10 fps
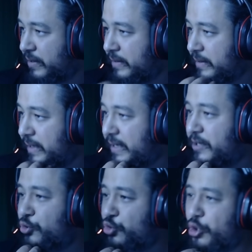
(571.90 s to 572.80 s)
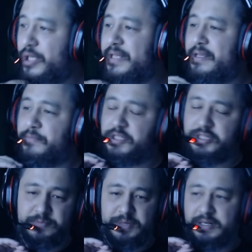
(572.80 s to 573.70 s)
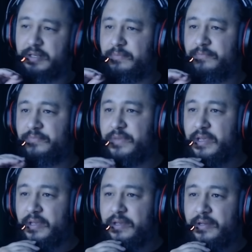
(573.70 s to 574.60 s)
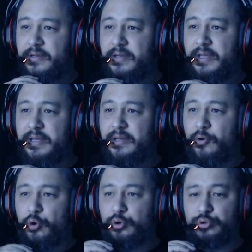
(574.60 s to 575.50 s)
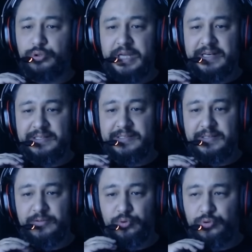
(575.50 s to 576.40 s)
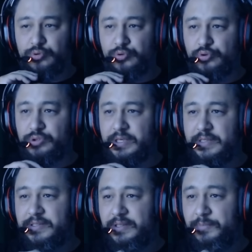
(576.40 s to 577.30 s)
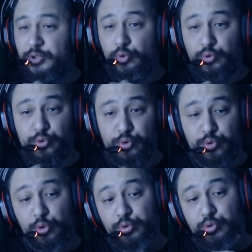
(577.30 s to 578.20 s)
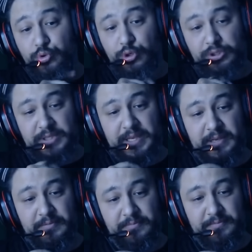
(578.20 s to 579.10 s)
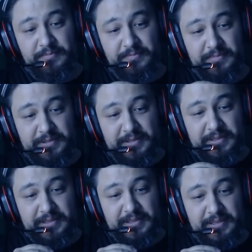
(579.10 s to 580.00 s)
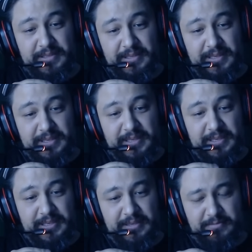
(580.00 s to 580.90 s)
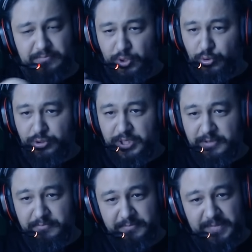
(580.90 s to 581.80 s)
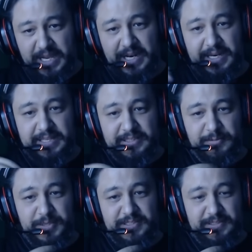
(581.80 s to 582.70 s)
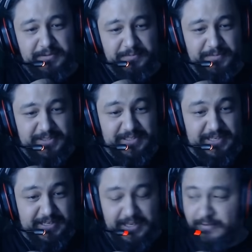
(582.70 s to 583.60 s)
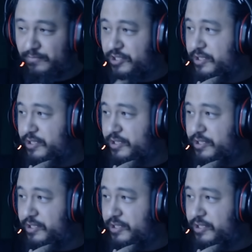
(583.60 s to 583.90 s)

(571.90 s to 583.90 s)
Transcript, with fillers: Heh, şöyle demiş. Bakın. E, Orhun dergisinin 9. sayısında 1934'te e, bir okuyayım. Değerlendirmesi size kalmış.